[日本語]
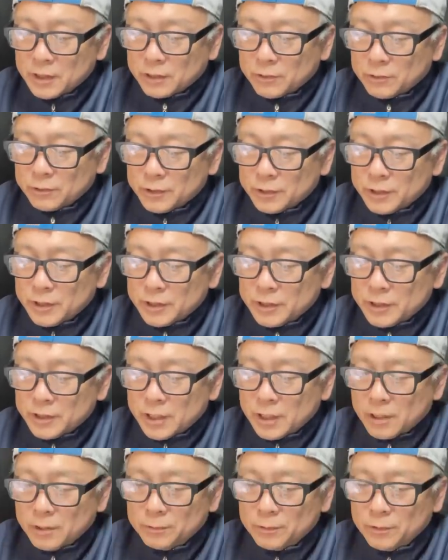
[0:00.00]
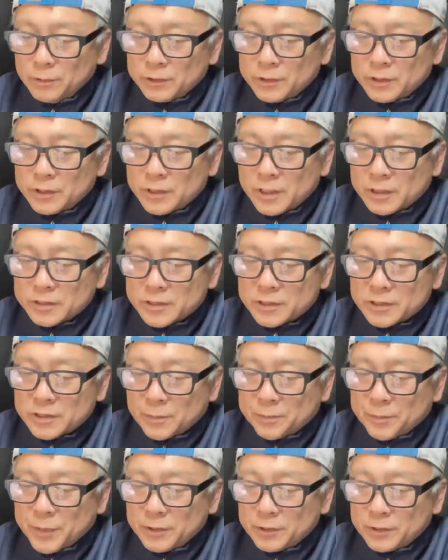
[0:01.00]
この間ヤフオクで落札し
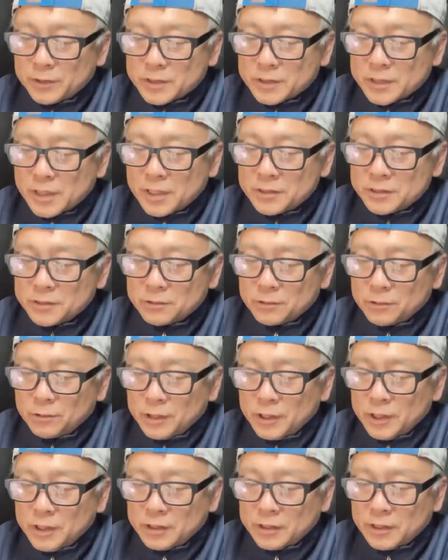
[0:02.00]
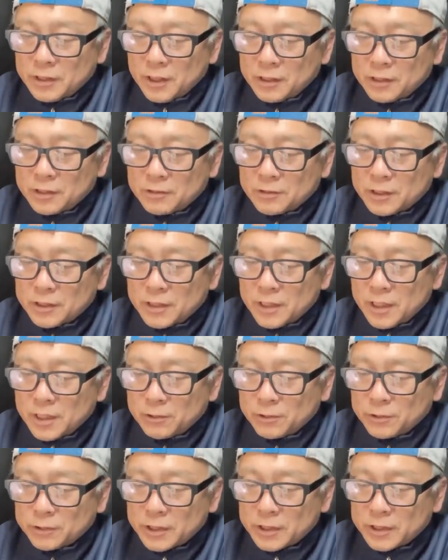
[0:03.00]
たペトリ35、1.9が綺麗
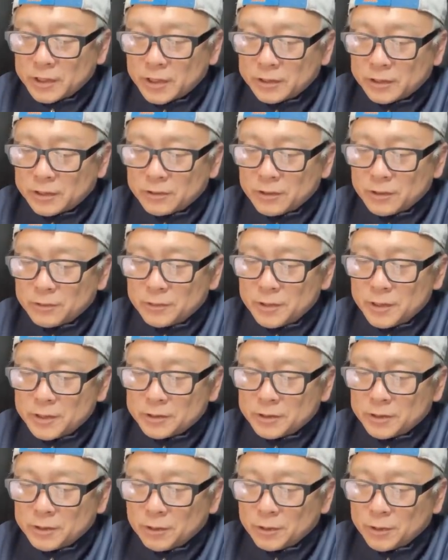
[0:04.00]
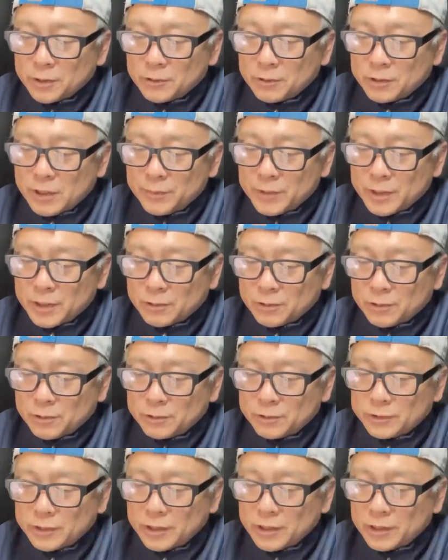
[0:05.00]
な個体だったので嬉しくて俺のカメラの
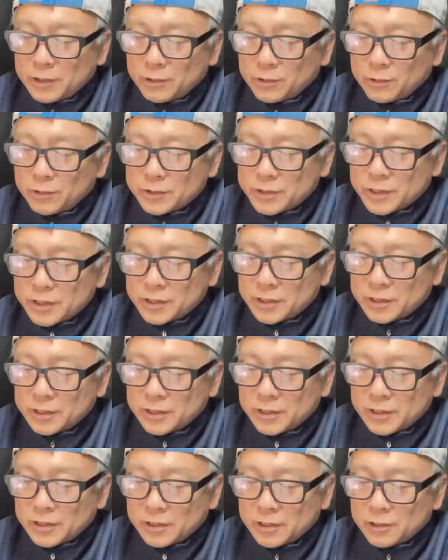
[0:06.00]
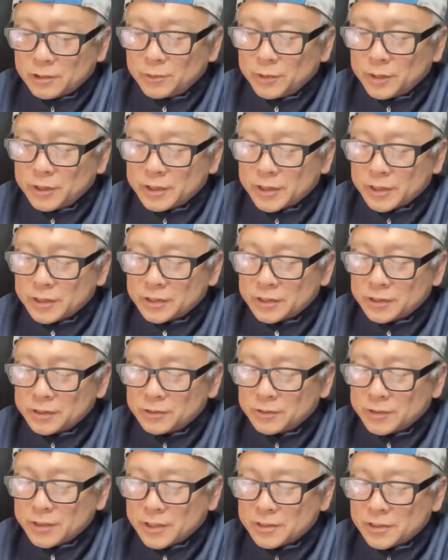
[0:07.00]
コーナーに投稿させていただきたいと思い写
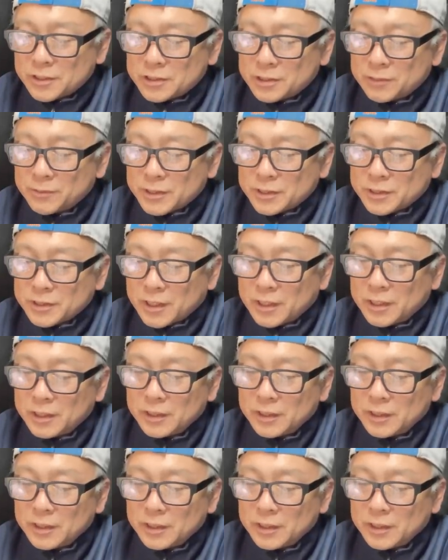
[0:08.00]
真を撮影してました。